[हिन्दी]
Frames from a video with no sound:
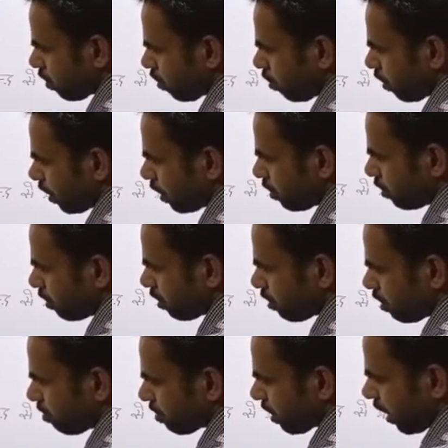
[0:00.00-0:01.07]
कोणीय दूरी
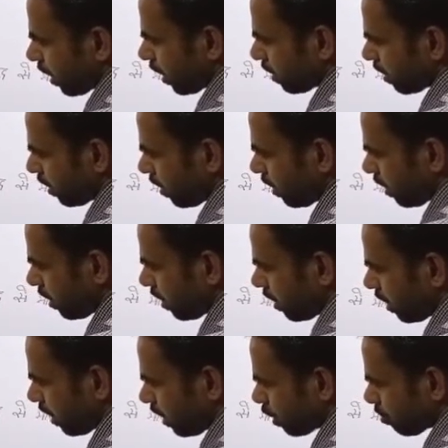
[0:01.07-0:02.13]
को हम क्या कहते हैं
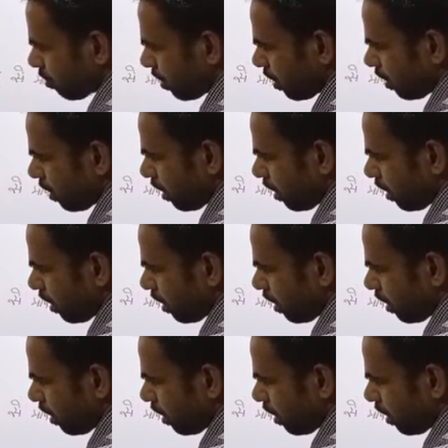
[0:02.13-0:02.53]
इंग्लिश में